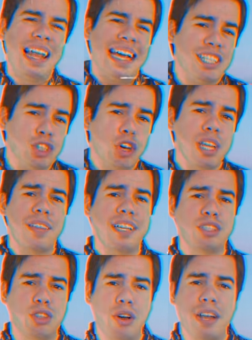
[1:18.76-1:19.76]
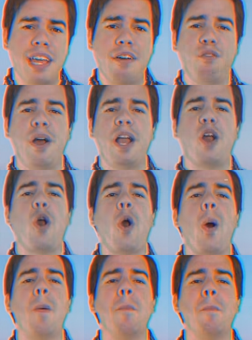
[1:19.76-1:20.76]
la historia de Estonia fue
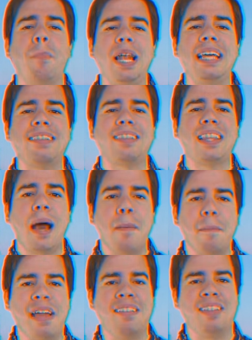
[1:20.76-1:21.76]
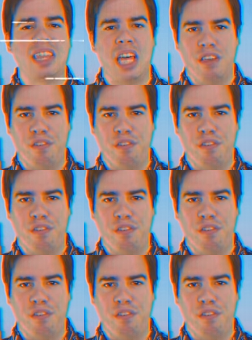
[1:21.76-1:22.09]
completamente